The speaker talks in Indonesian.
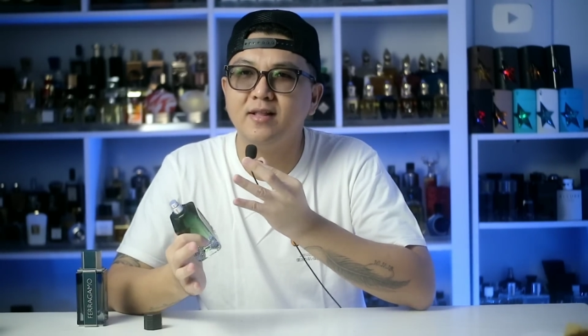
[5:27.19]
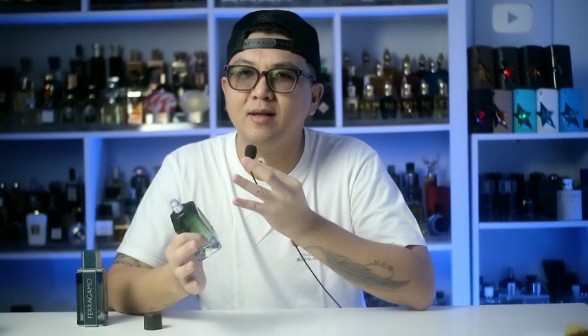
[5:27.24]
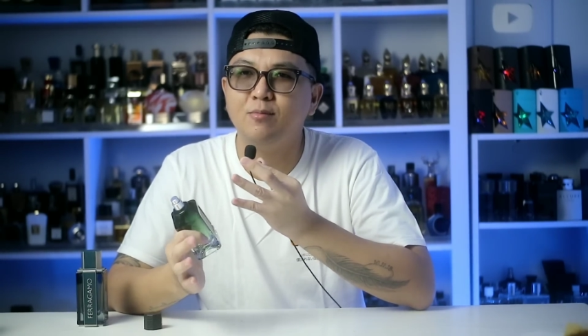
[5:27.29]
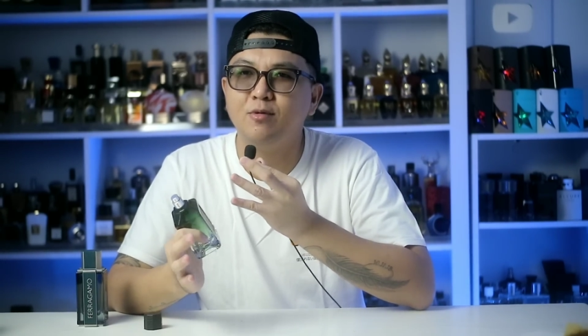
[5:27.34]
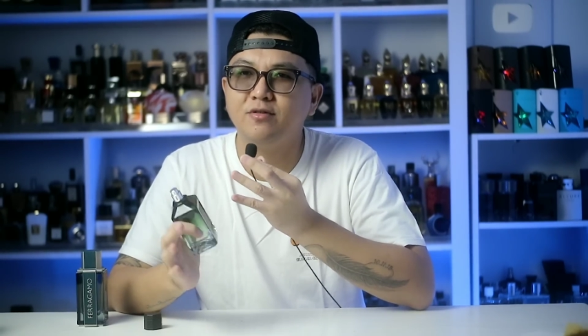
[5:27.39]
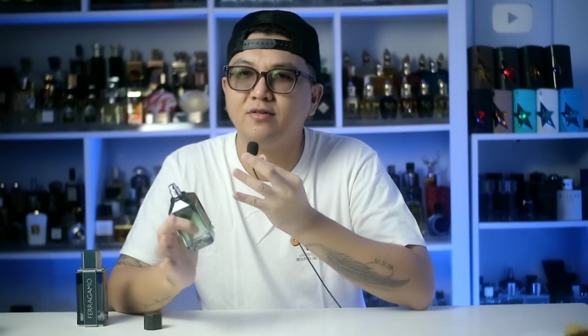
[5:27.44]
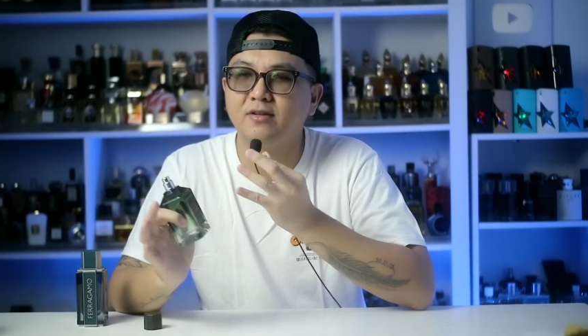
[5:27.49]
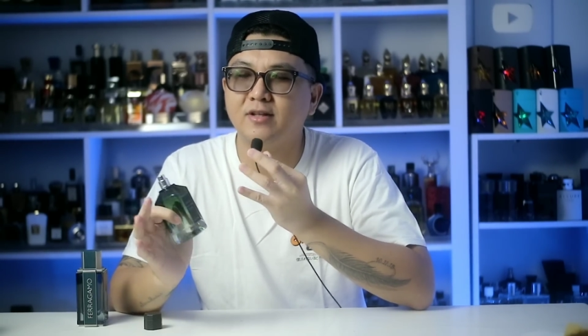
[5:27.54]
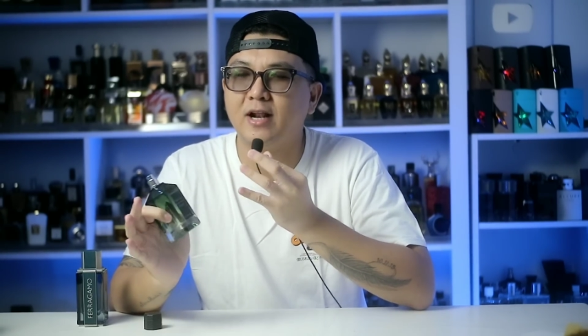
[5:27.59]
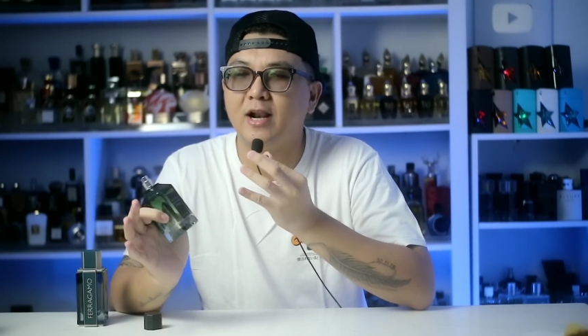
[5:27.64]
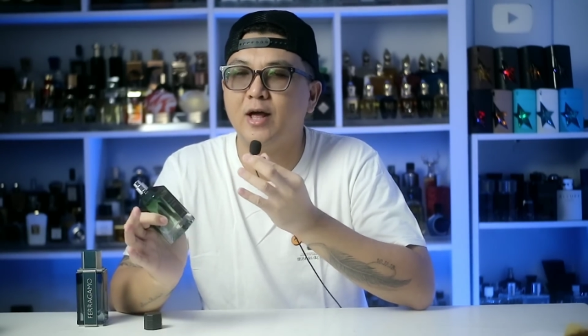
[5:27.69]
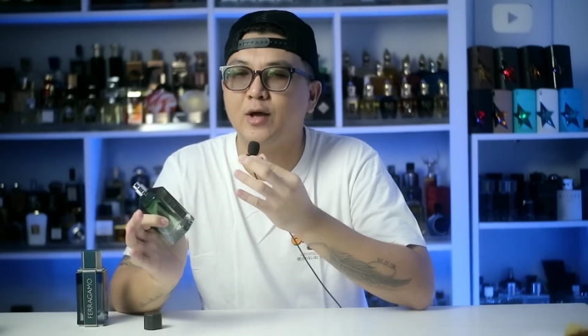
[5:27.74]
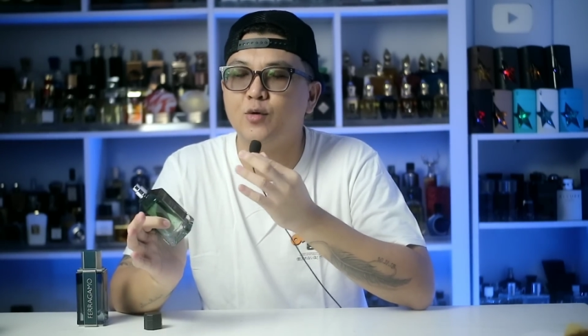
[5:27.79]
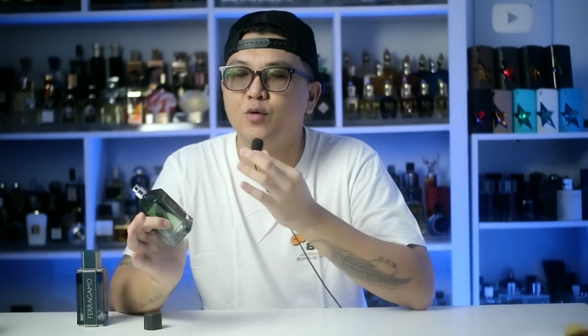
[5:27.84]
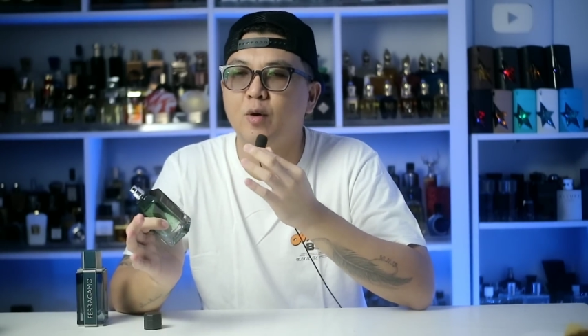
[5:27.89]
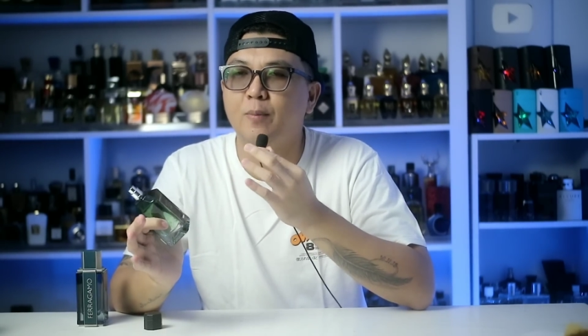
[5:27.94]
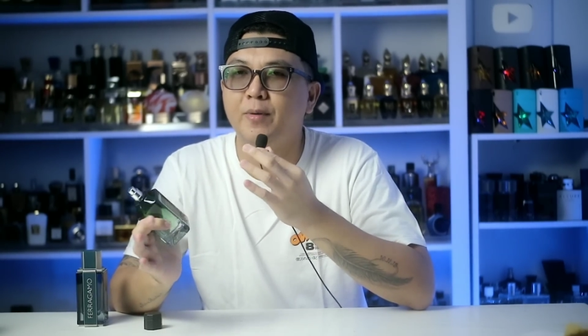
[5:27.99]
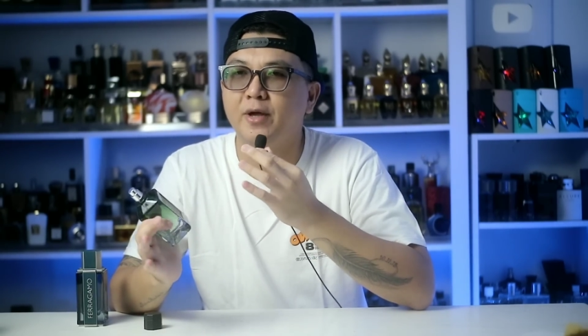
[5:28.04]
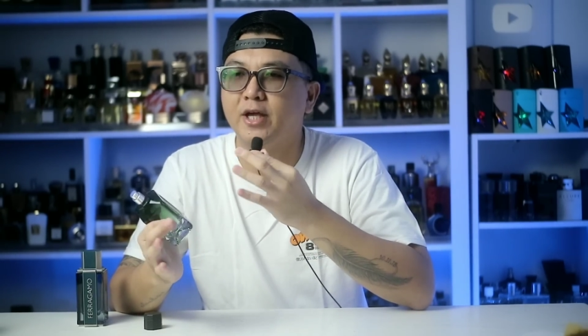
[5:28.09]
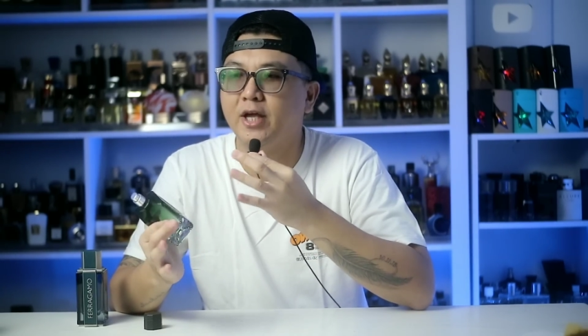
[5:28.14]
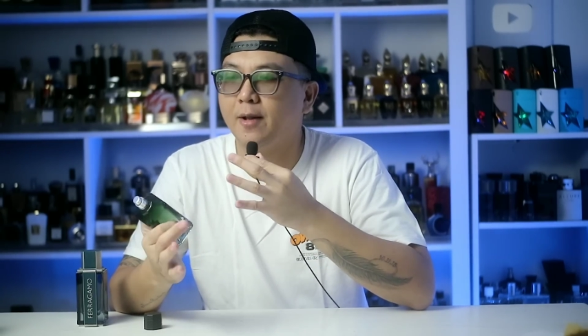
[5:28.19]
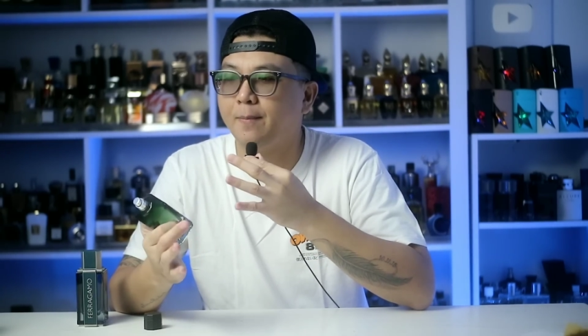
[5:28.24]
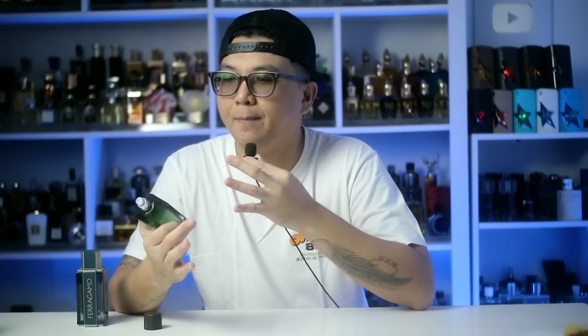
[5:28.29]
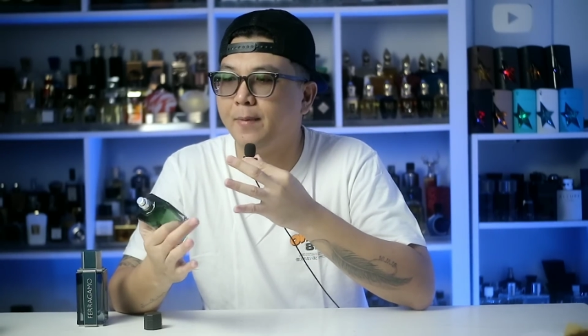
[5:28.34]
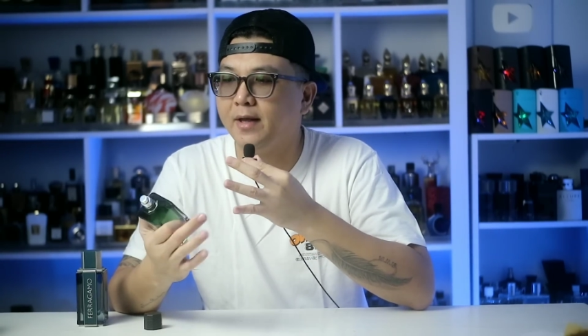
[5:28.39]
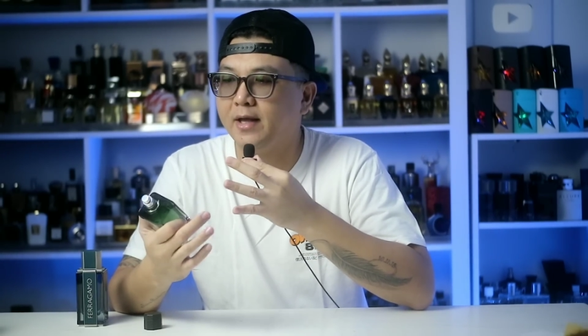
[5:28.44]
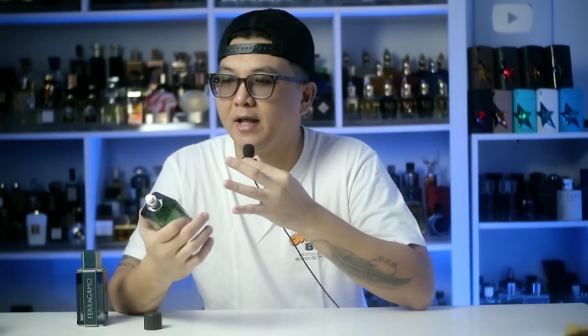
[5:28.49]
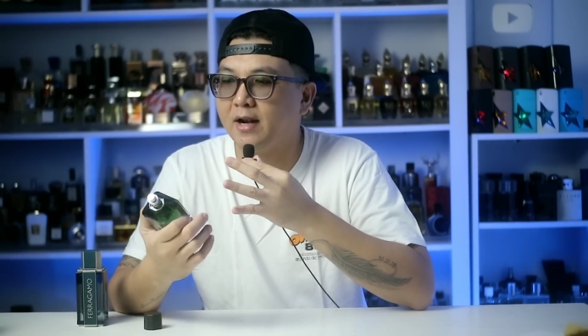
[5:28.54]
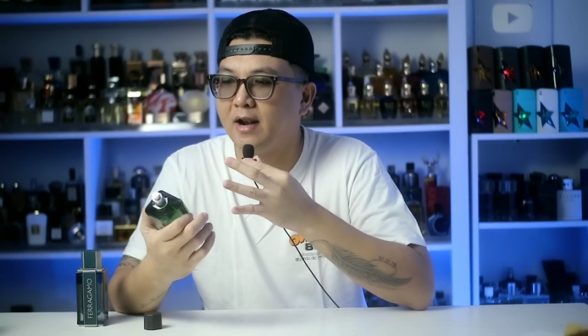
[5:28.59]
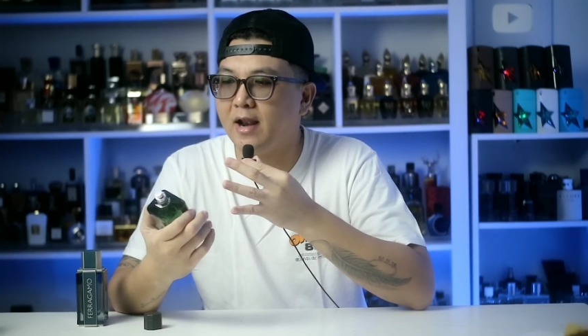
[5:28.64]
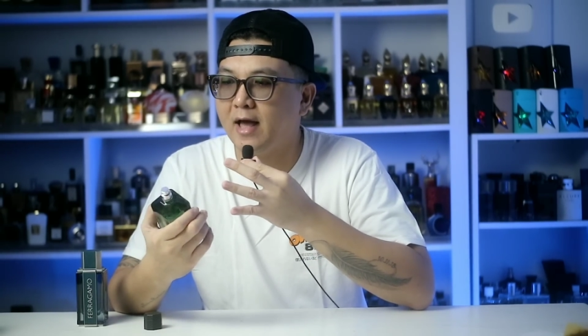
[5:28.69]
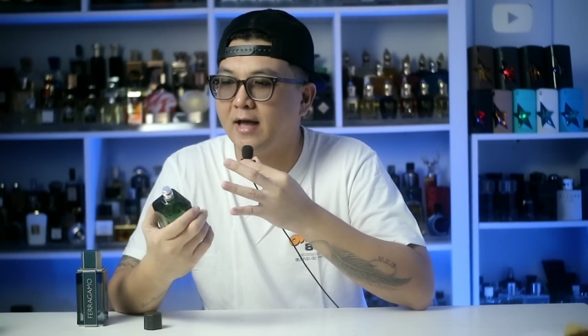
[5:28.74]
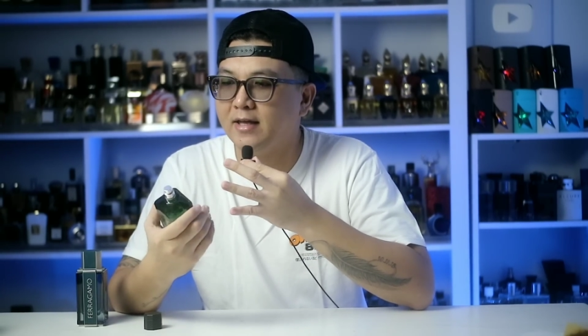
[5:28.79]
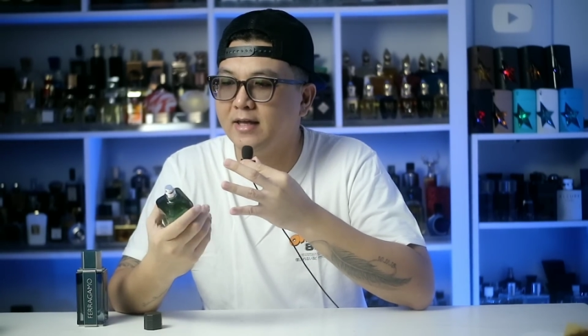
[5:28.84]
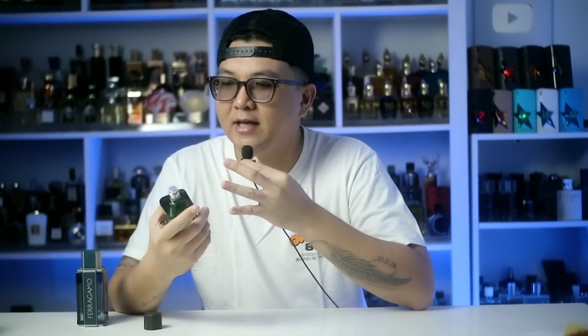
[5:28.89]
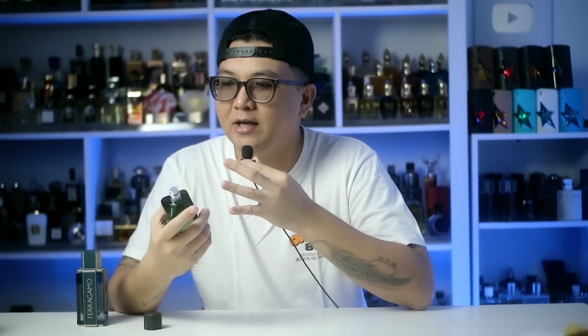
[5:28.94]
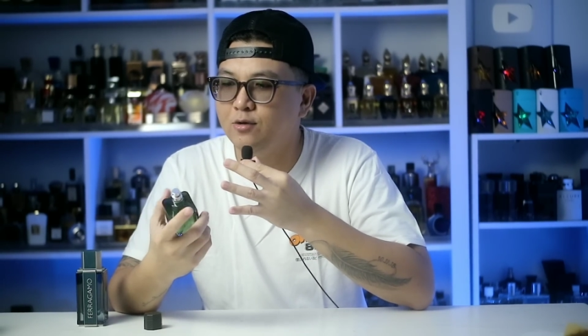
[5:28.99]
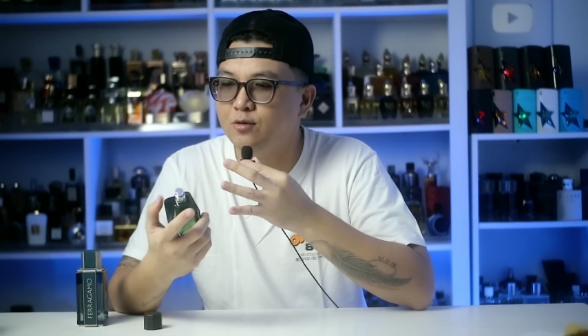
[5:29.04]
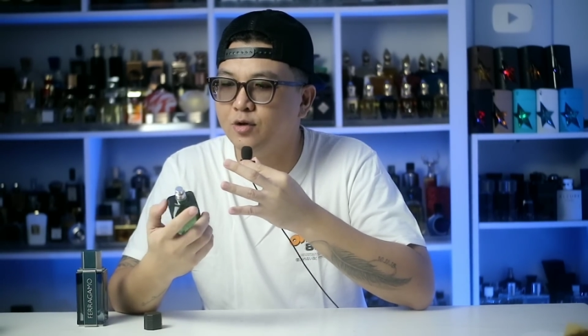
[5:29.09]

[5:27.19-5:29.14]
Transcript: namun setelah gue pikir-pikir lagi